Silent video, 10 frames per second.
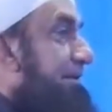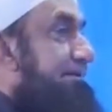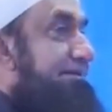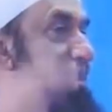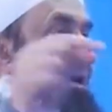
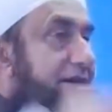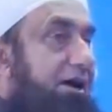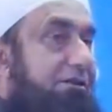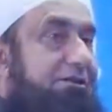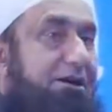इस
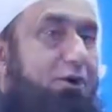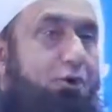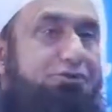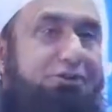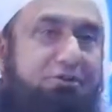कायनात का
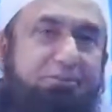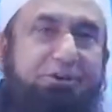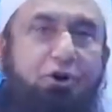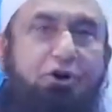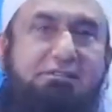हुसन
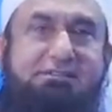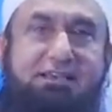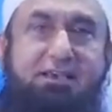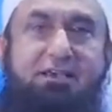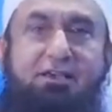भी औरत
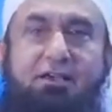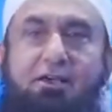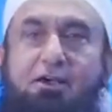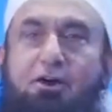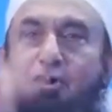से है
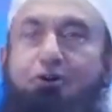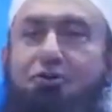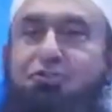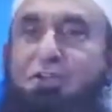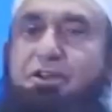और
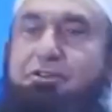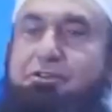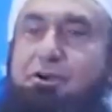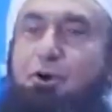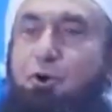
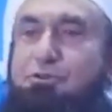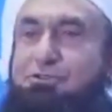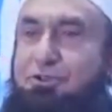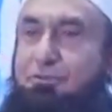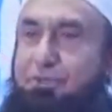जन्नत का
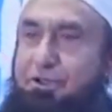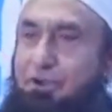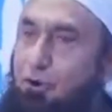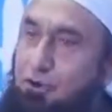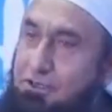हुसन भी
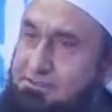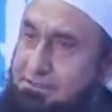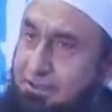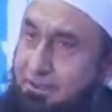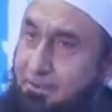औरत
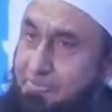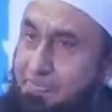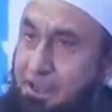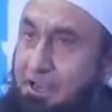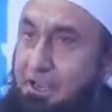से है
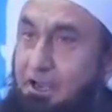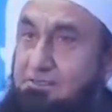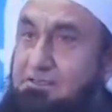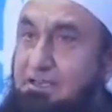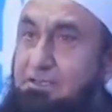
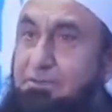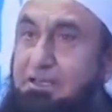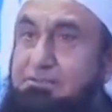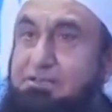हजरत आदम